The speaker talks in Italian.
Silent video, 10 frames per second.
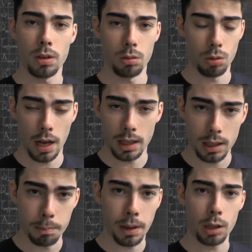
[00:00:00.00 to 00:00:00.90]
una
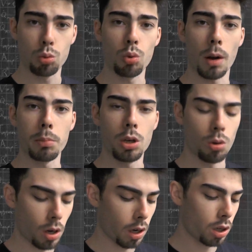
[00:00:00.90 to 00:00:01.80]
temperatura
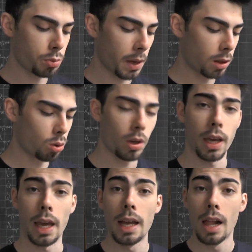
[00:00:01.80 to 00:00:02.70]
minore rispetto
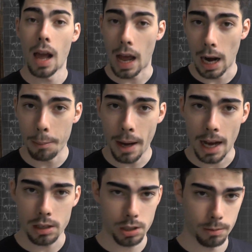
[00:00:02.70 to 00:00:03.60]
che alla
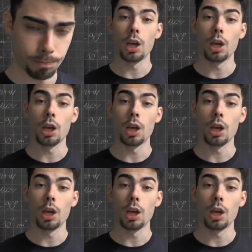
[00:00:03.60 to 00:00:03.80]
base.